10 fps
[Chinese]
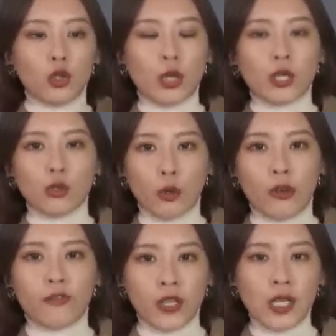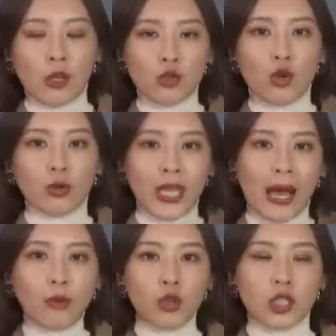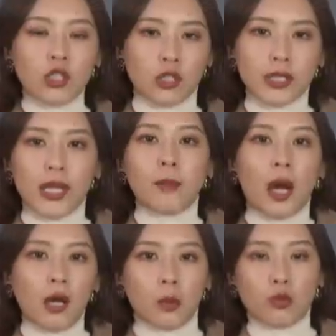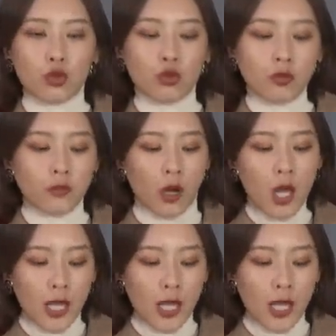穿上去会非常重，压迫的整个肩膀很不舒服。